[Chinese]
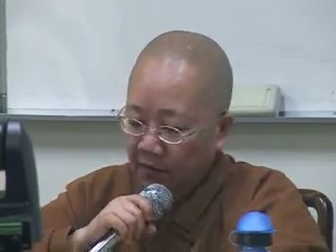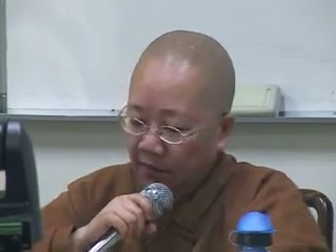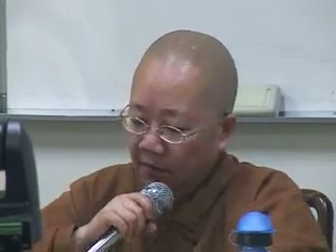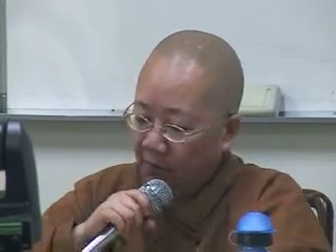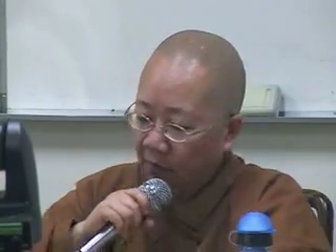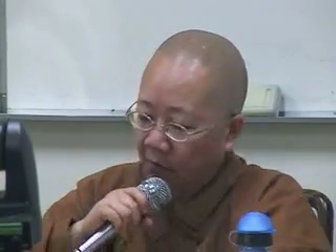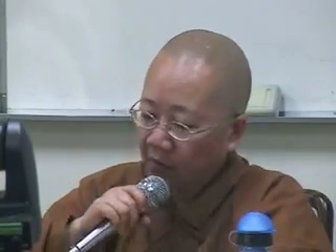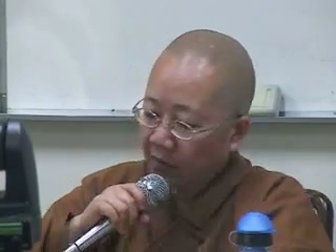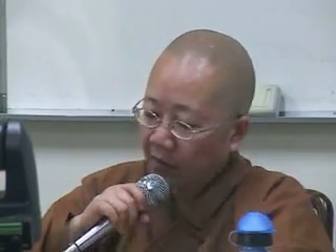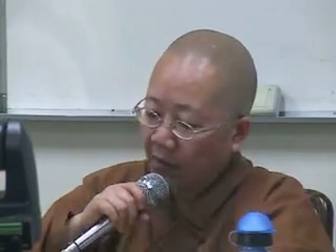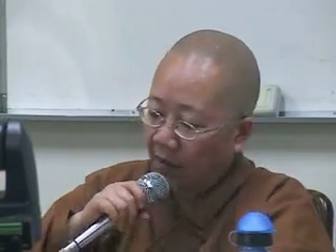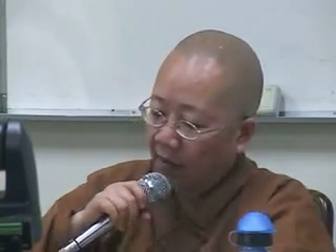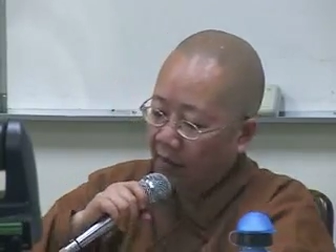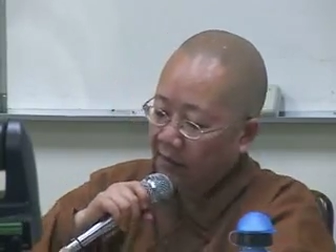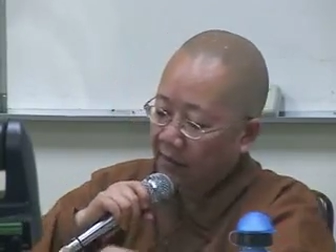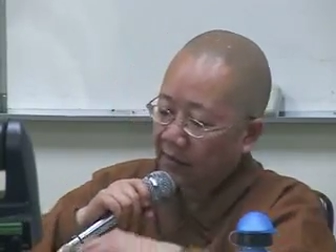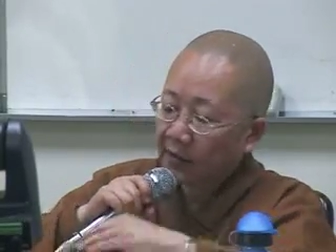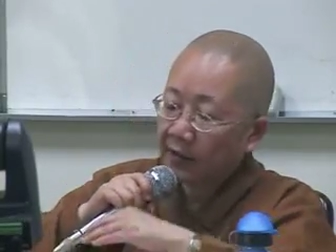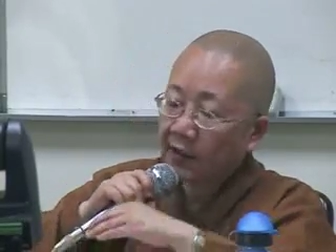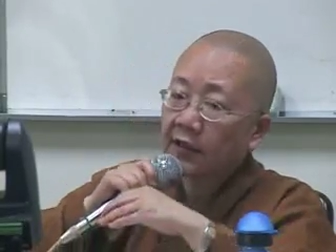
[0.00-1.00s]
那么而
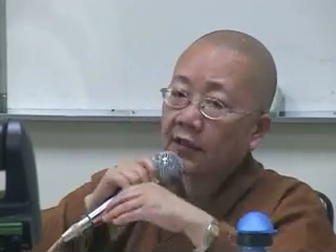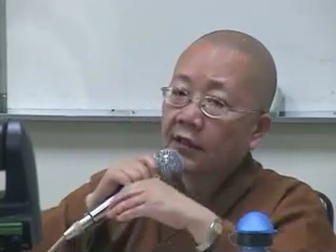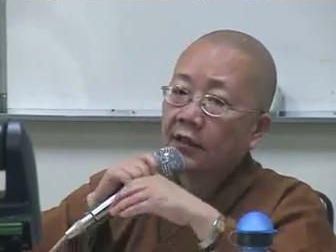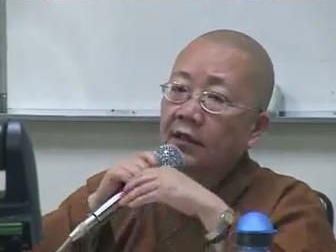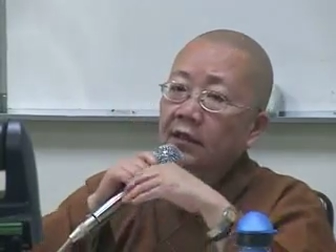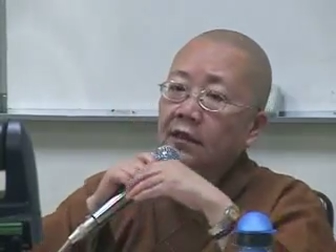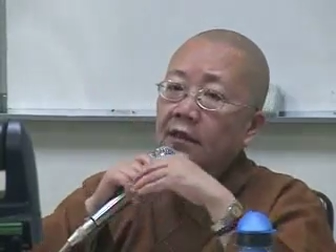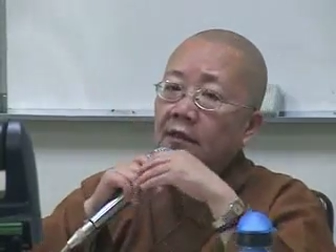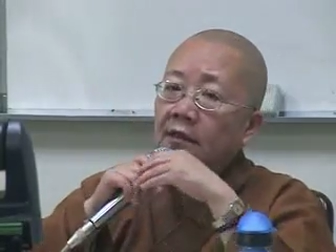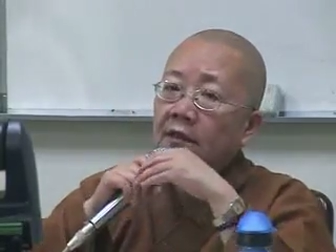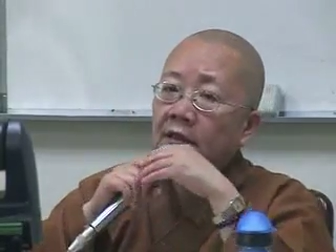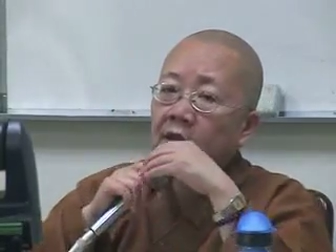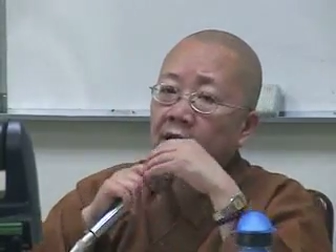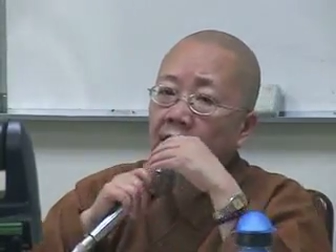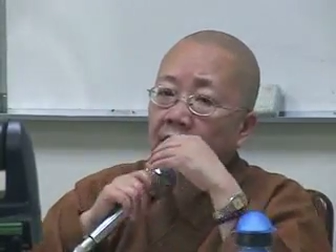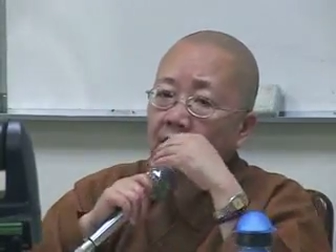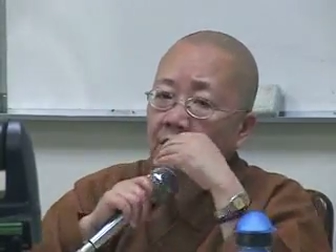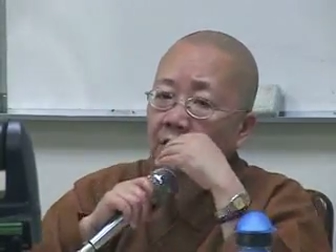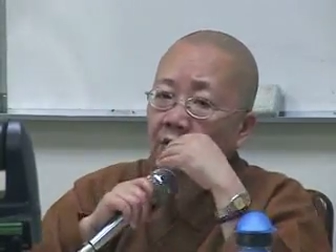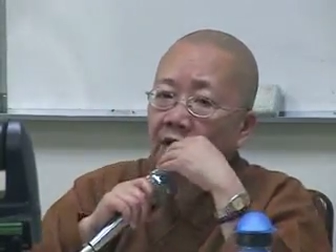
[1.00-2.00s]
且呢，
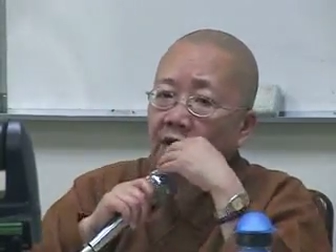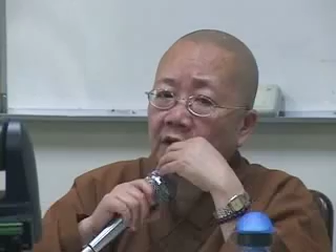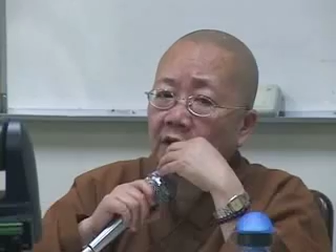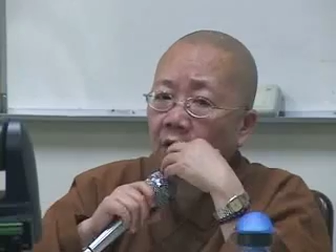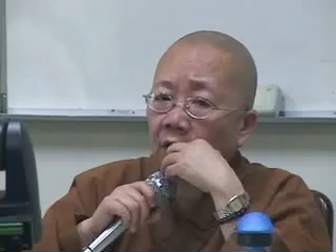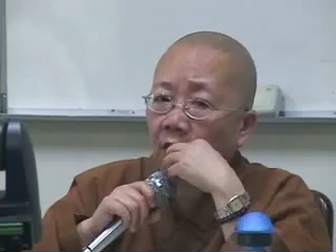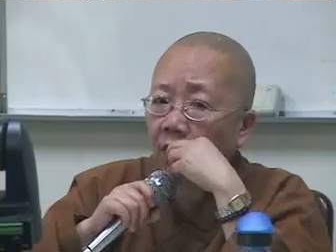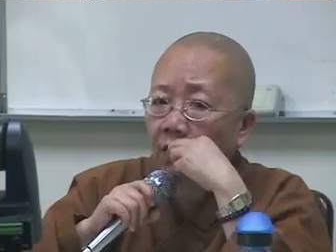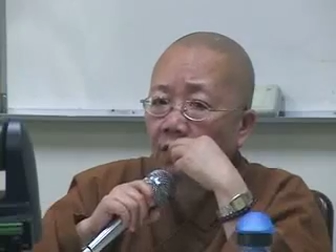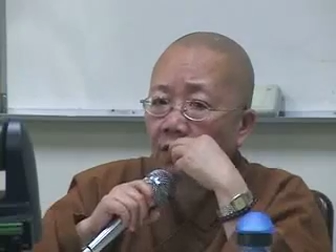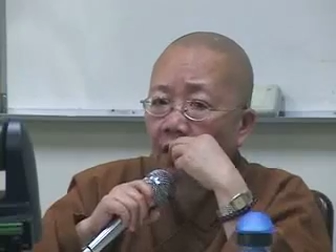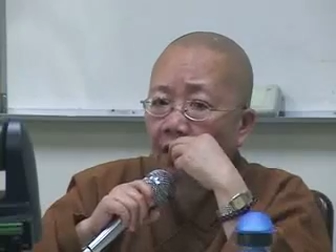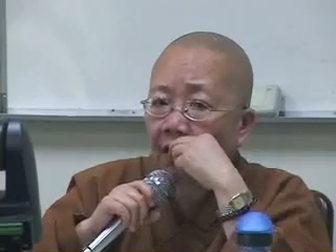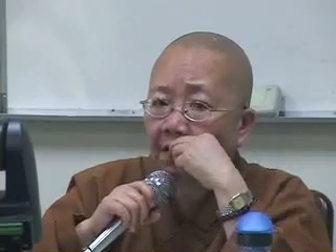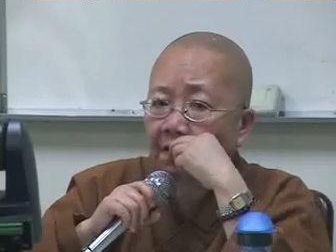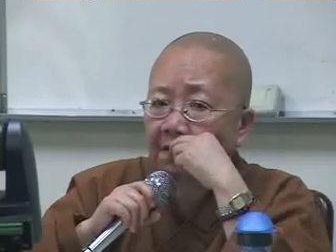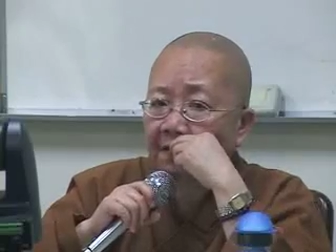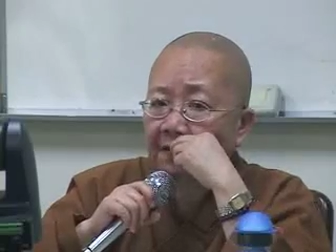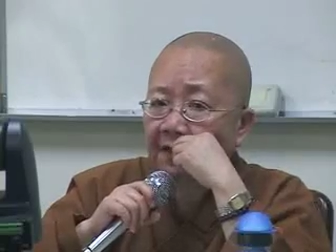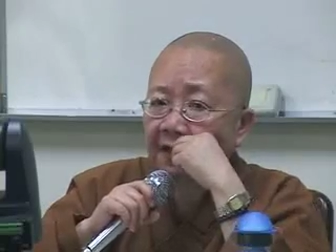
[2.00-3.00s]
乱红
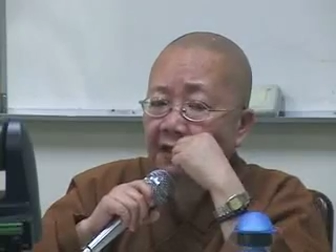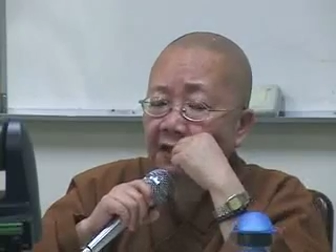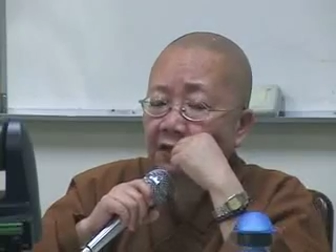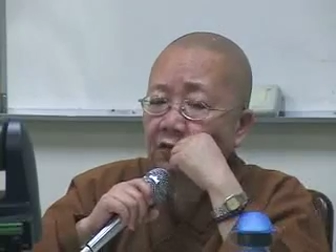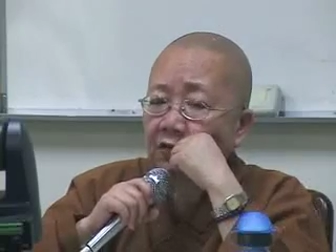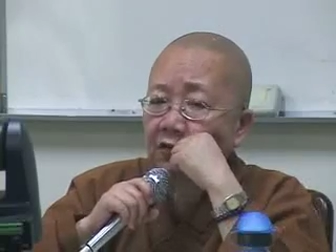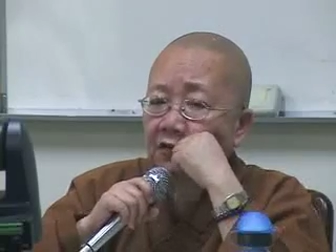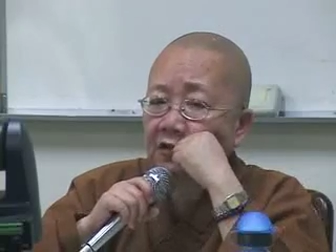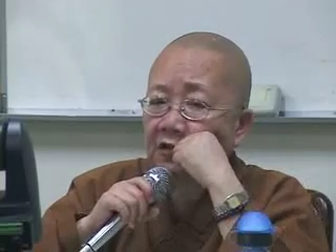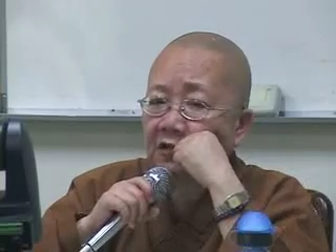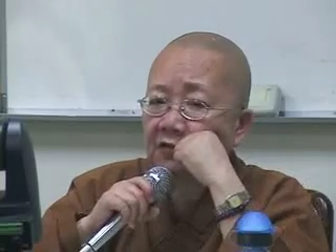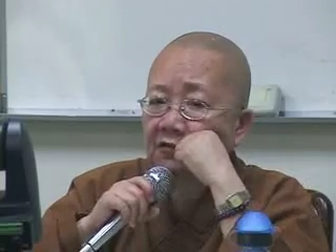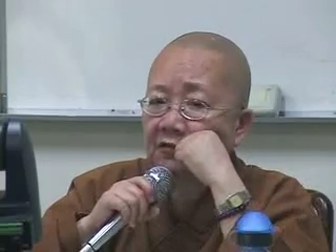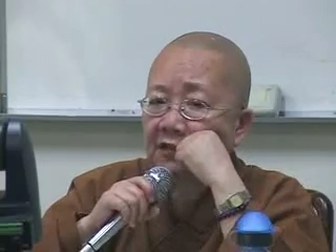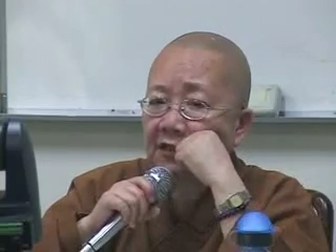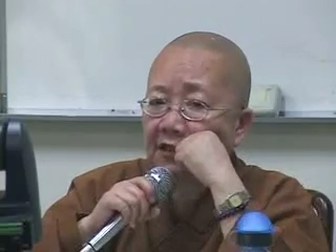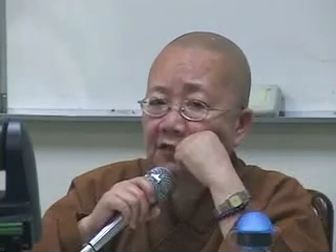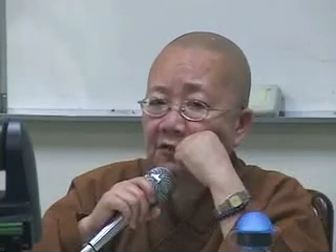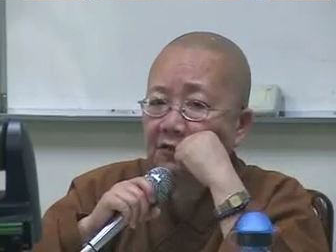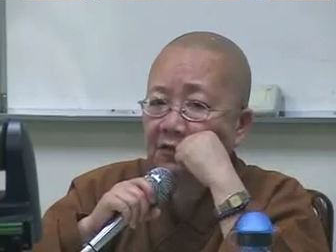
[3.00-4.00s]
啊飞过秋
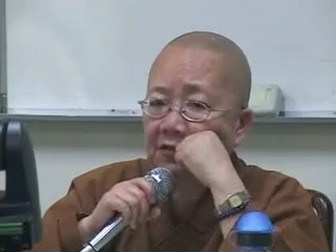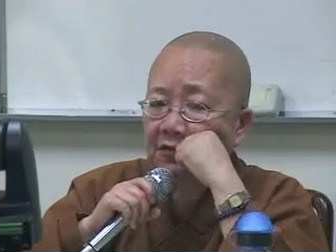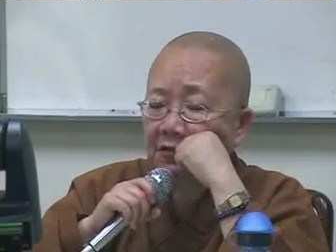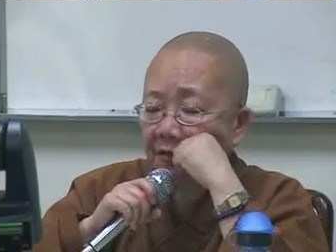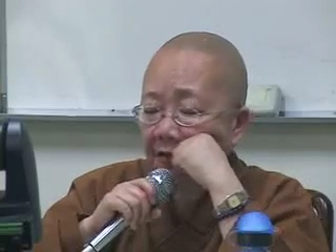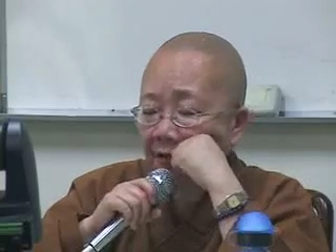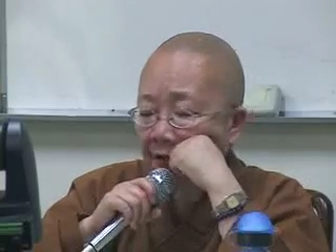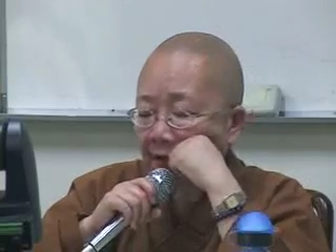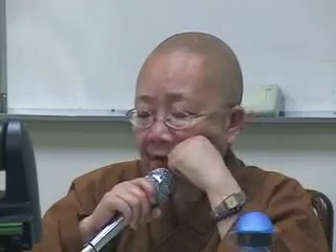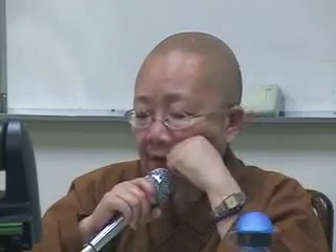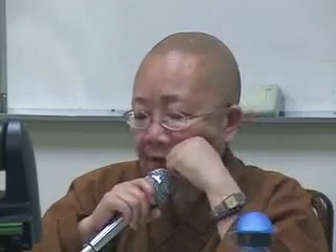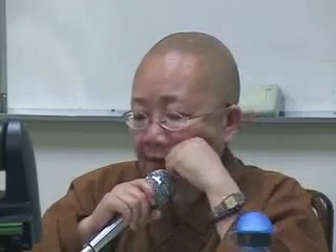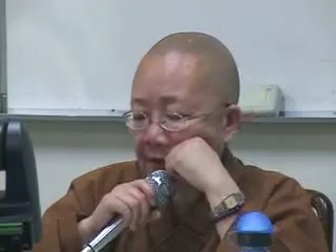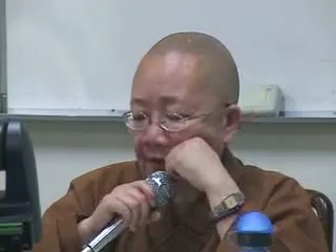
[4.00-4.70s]
千去啊，